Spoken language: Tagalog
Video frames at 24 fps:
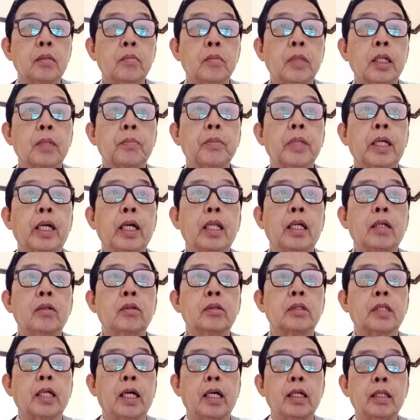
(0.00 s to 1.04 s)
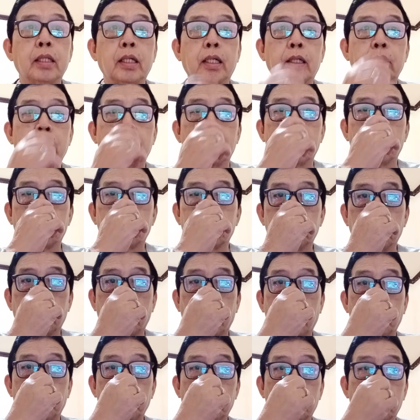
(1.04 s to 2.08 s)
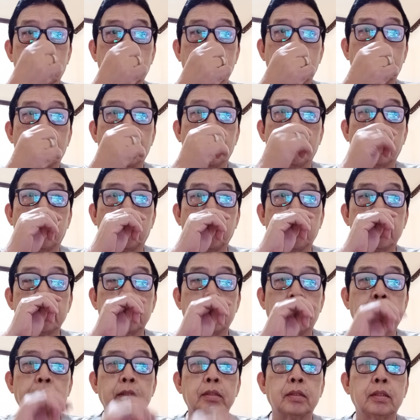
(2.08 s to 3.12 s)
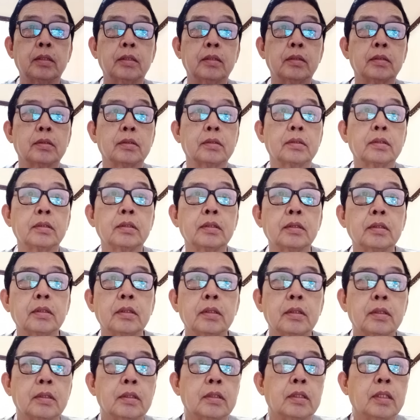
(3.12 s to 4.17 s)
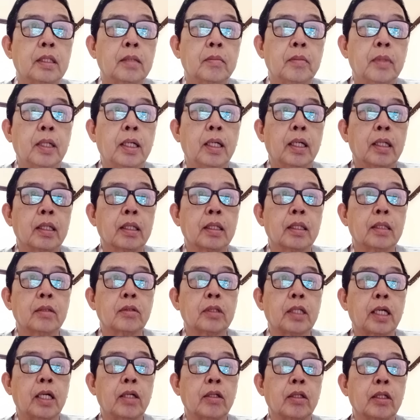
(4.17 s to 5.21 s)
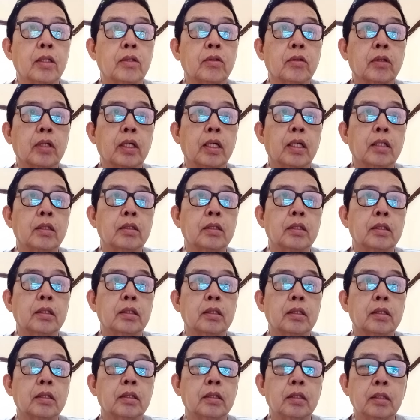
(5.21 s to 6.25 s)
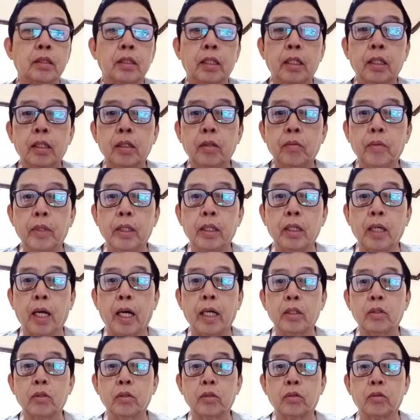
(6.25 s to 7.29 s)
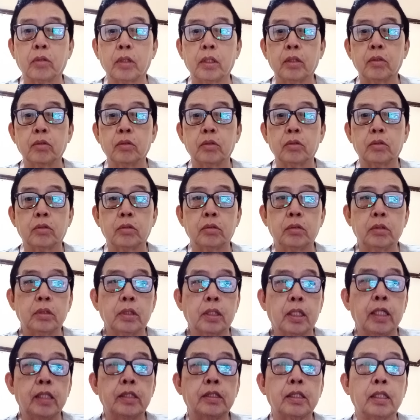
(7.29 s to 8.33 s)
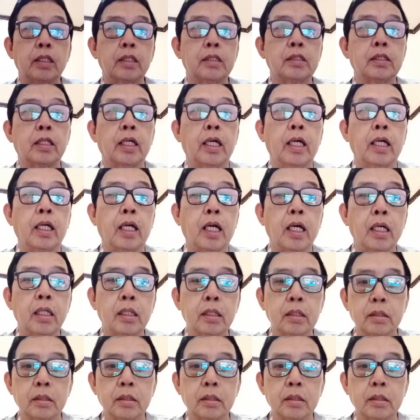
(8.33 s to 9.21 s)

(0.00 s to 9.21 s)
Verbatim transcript: Magbigay lang ho tayo ng ano rito. Marami yung nagre-request na ano eh. Na mag, ano tayo rito kay ano eh. Anyway, idol ko rin ho to. Christian Isguera.